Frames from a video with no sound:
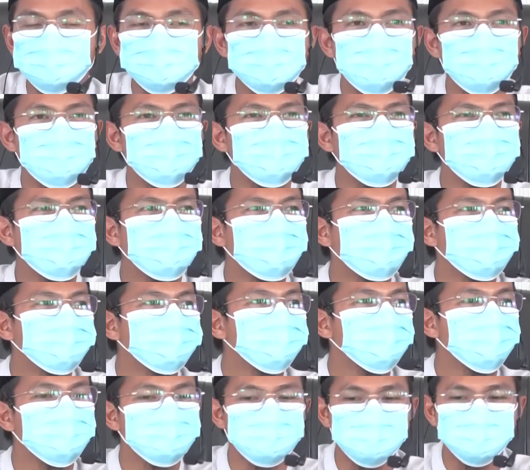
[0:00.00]
yang
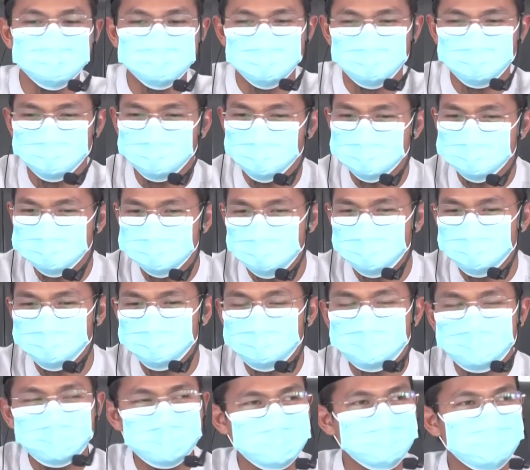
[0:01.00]
bermacam-macam
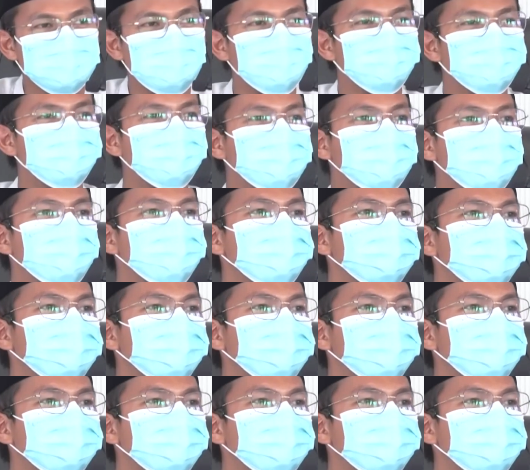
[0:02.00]
yang mana